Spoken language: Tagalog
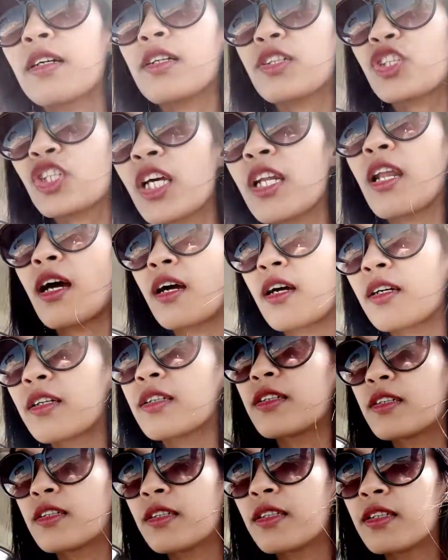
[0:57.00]
Siya lang.
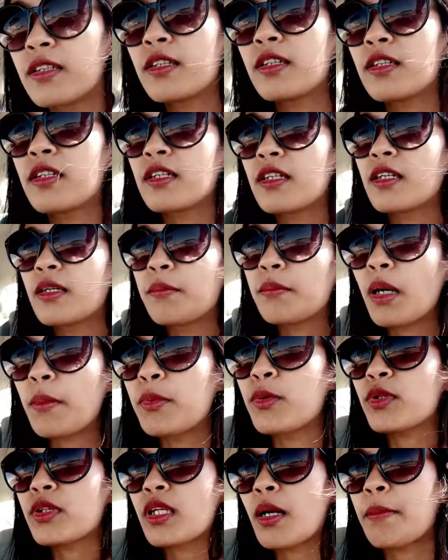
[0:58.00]

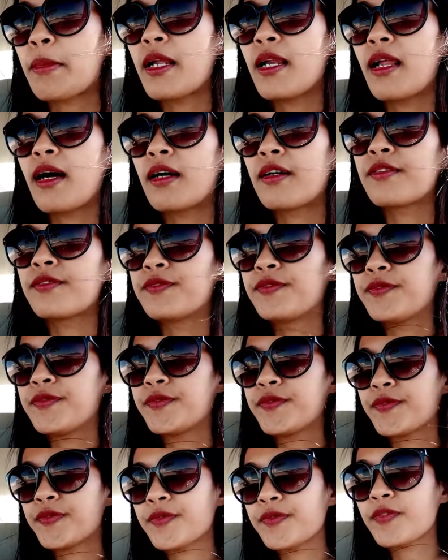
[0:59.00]
Papunta pa lang.
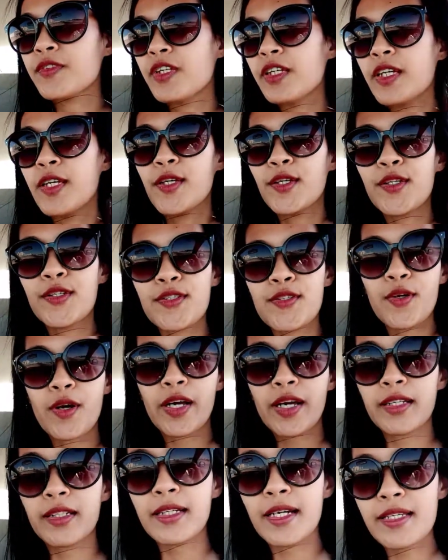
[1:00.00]
So,
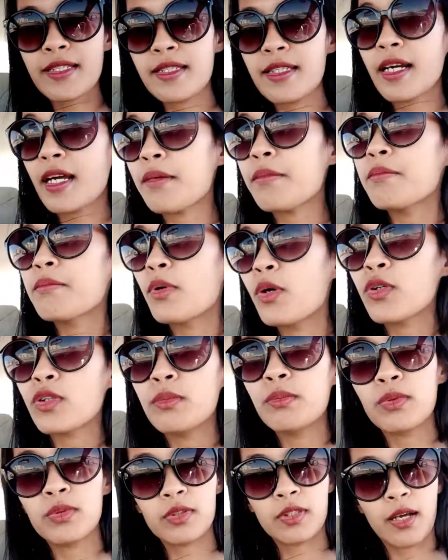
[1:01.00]
ayan guys, drive mode
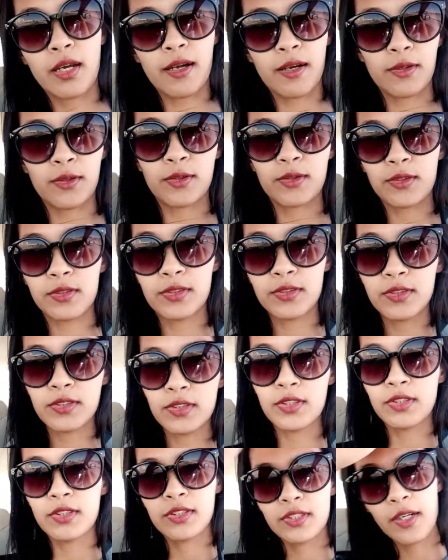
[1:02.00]
muna ako.
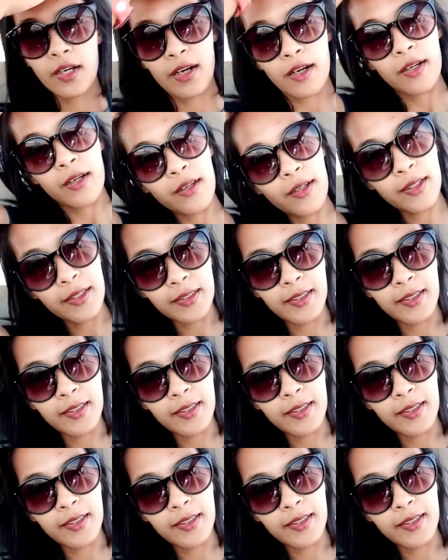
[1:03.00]
Haggard.